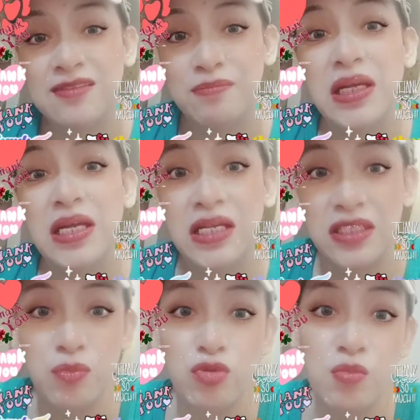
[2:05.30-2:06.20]

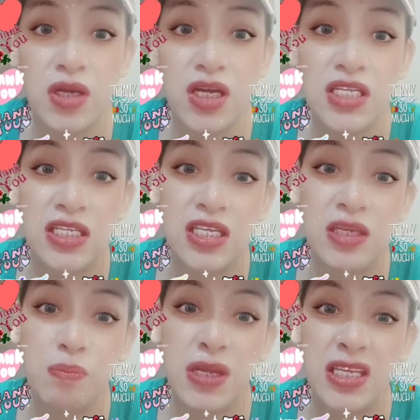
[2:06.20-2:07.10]
Magaganda po yung mga
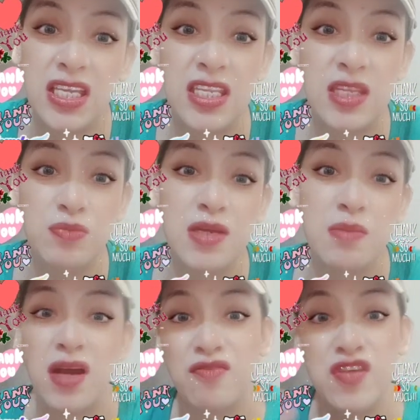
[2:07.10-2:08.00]
nagiging panaginip niya,
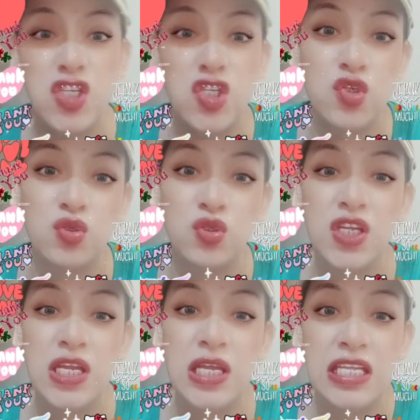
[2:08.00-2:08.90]
mga vision
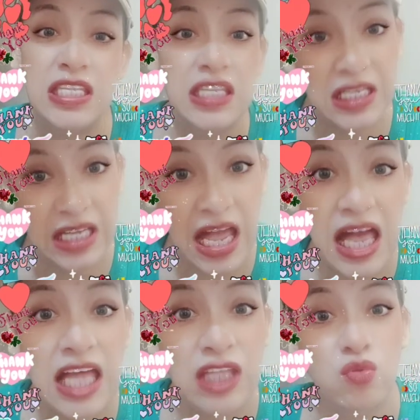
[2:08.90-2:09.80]
na
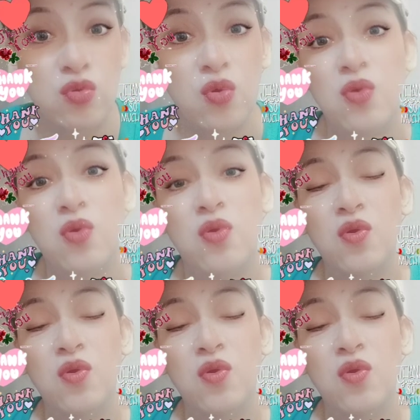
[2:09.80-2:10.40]
nagkakatotoo.